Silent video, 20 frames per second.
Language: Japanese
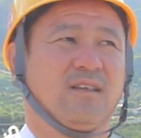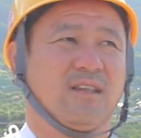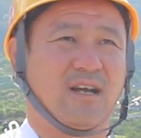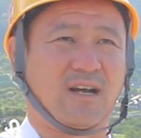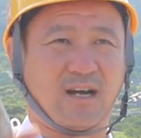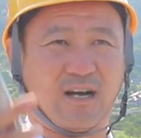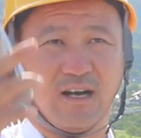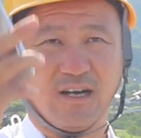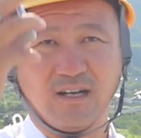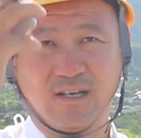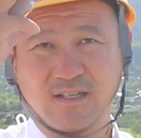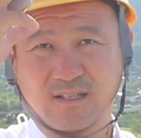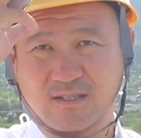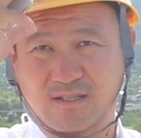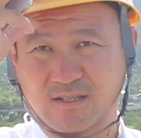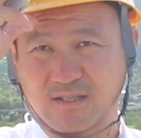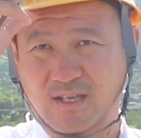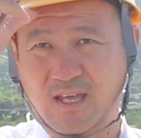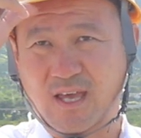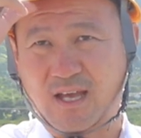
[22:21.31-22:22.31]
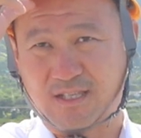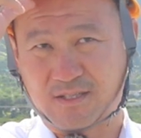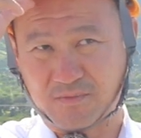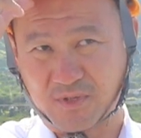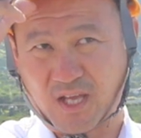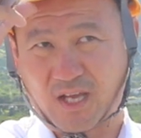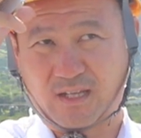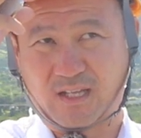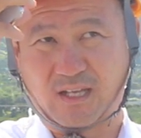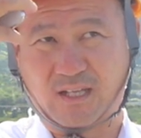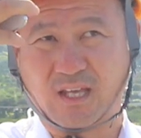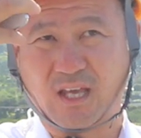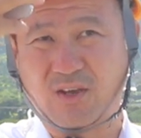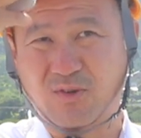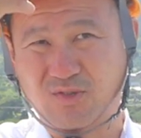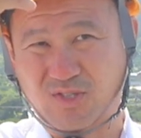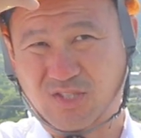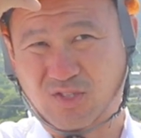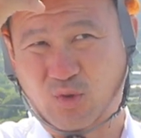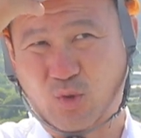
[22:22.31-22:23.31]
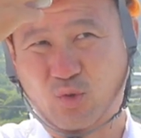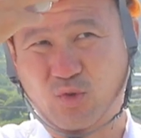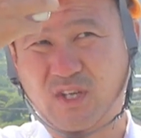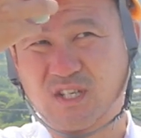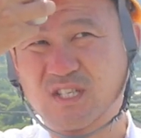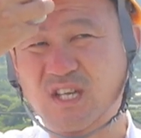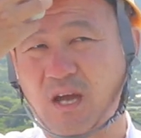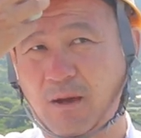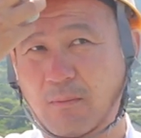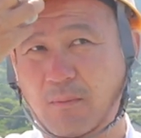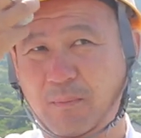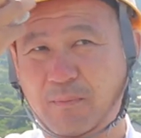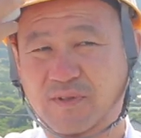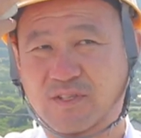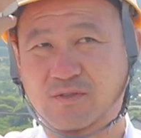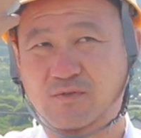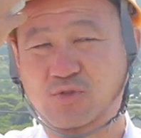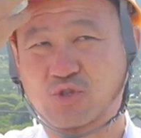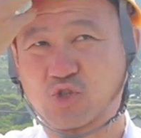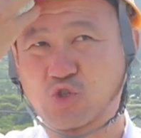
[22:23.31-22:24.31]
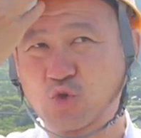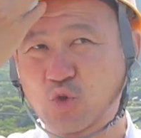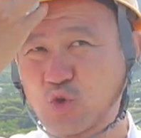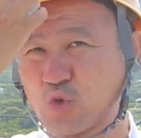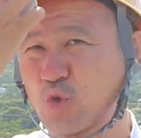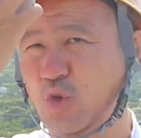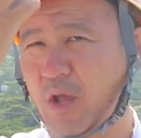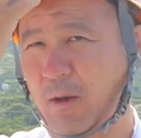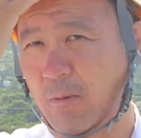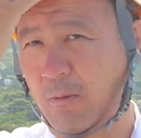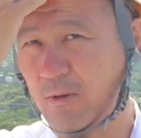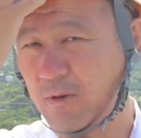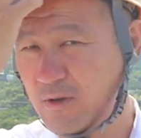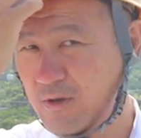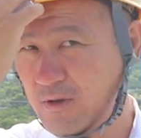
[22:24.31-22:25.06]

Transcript: なんかすげえやつみたいな芸能人と同じやまあ、別に普通の人だもん